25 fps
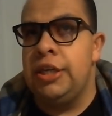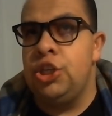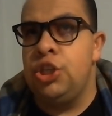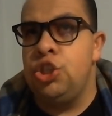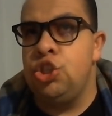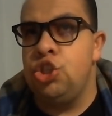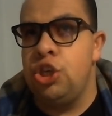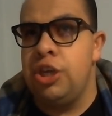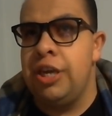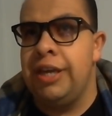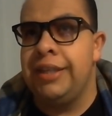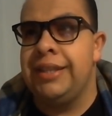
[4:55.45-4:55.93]

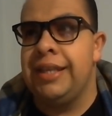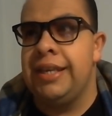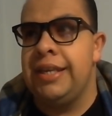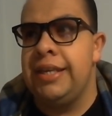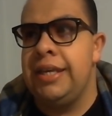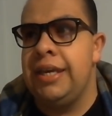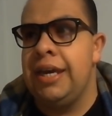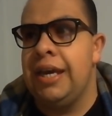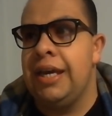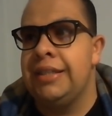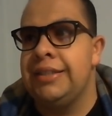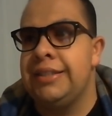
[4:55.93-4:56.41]
yo ya
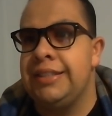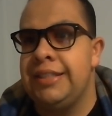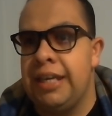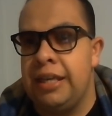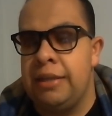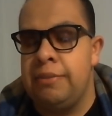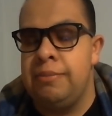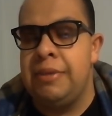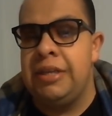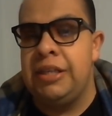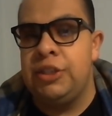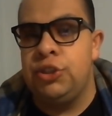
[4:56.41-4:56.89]
tenía
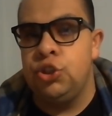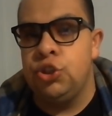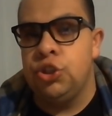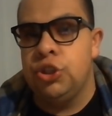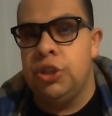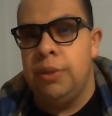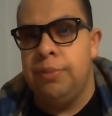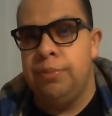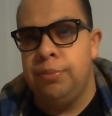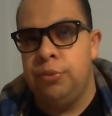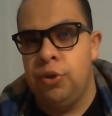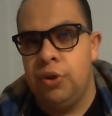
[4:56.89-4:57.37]
100 mil
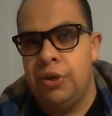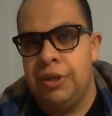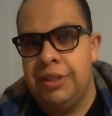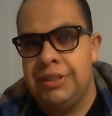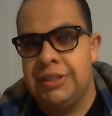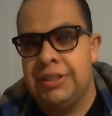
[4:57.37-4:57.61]
suscriptores,